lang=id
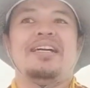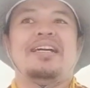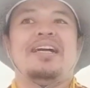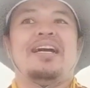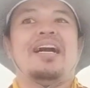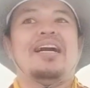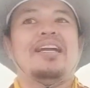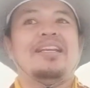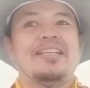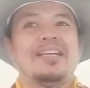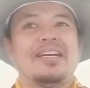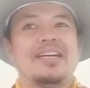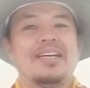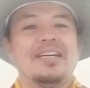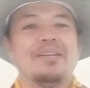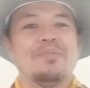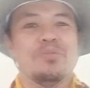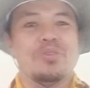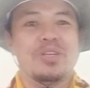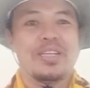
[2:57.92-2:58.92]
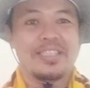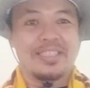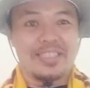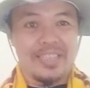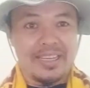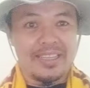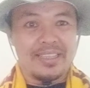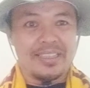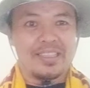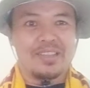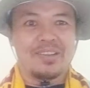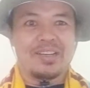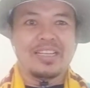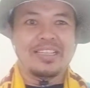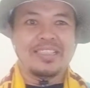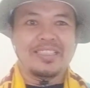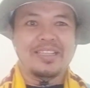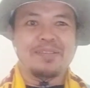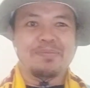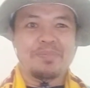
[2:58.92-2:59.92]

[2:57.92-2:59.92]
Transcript: anda boleh cek kalau Anda